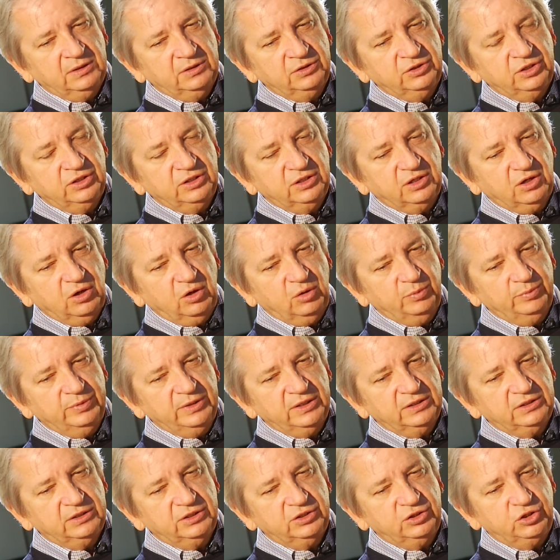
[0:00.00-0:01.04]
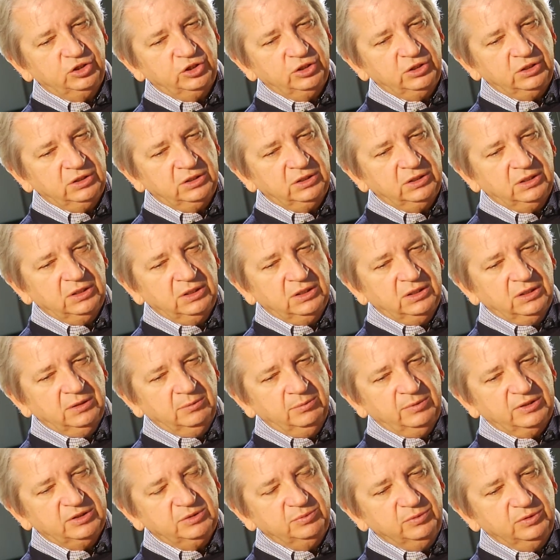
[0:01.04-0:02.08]
e, Dzień Kobiet, czy
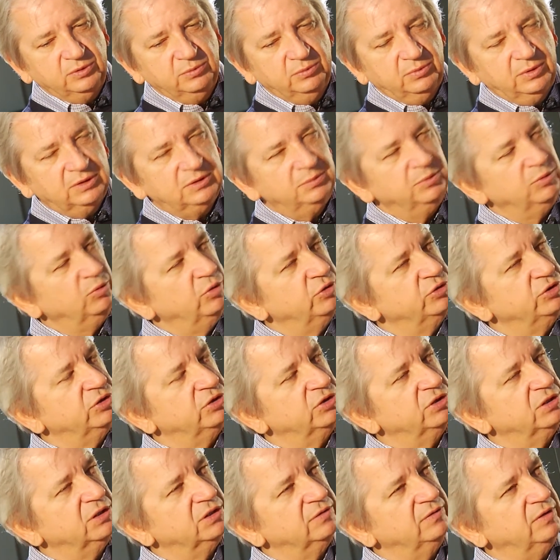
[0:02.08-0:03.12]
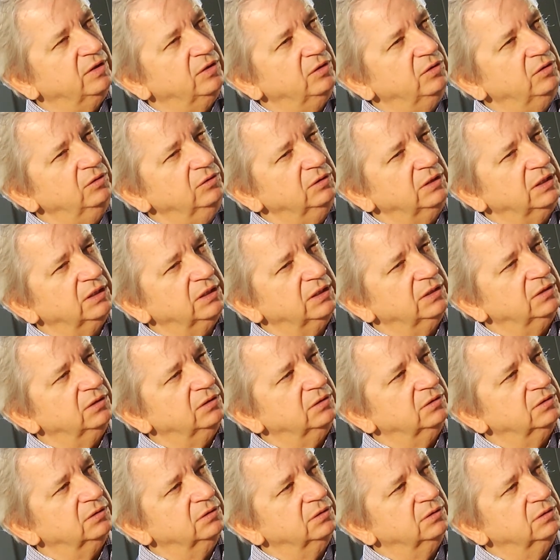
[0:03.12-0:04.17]
bez, mi bez miłości to się nazywało,
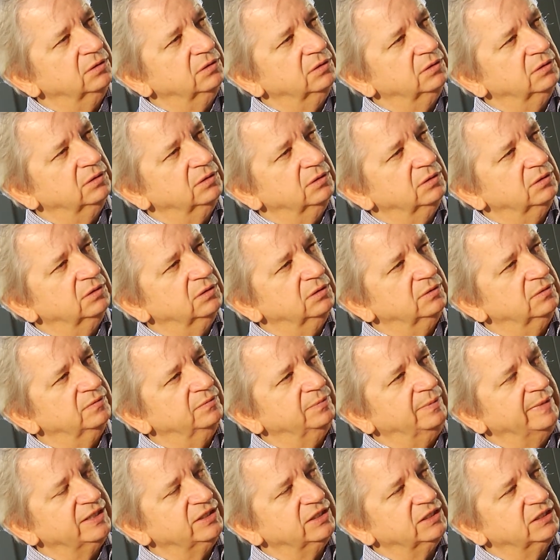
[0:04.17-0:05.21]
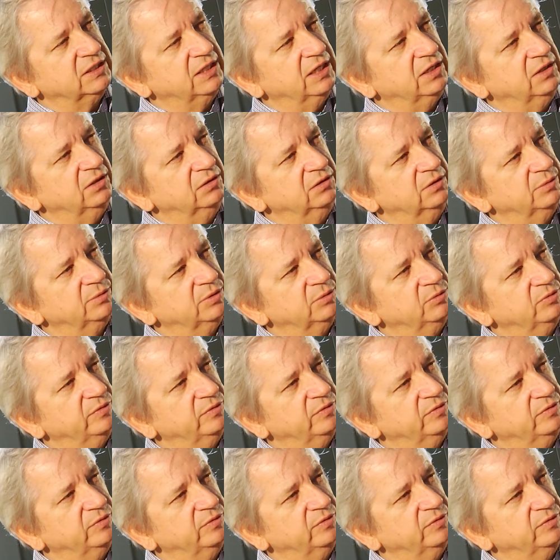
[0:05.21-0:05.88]
takiego Marczewskiego, e, dobrze